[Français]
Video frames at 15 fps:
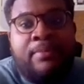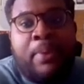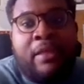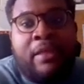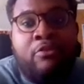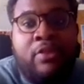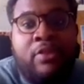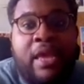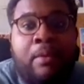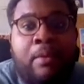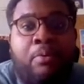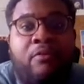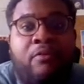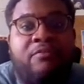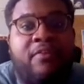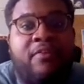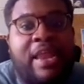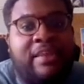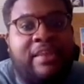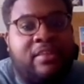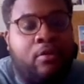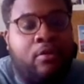partenaires pour
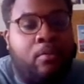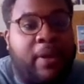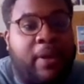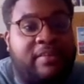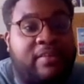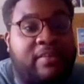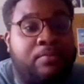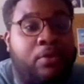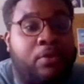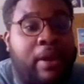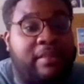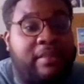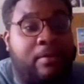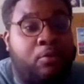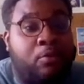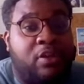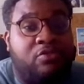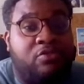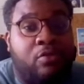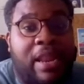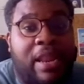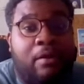valider le principe de la
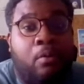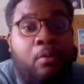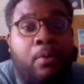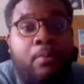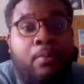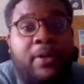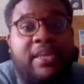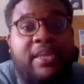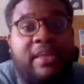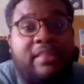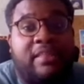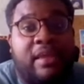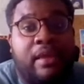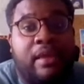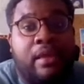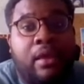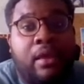démolition de la copropriété.